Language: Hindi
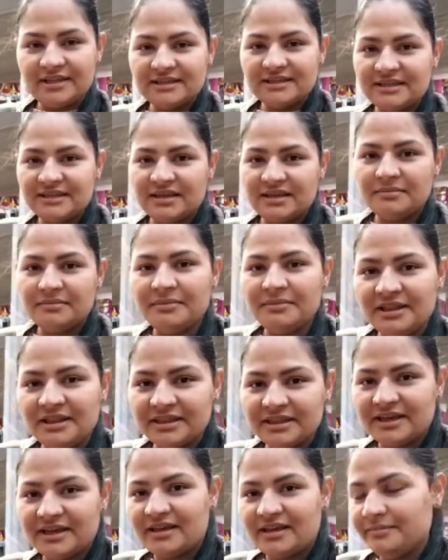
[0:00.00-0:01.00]
इनसे
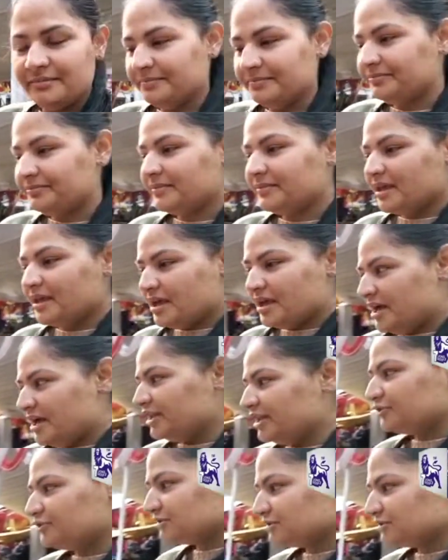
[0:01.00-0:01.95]
मिलते हैं हेलो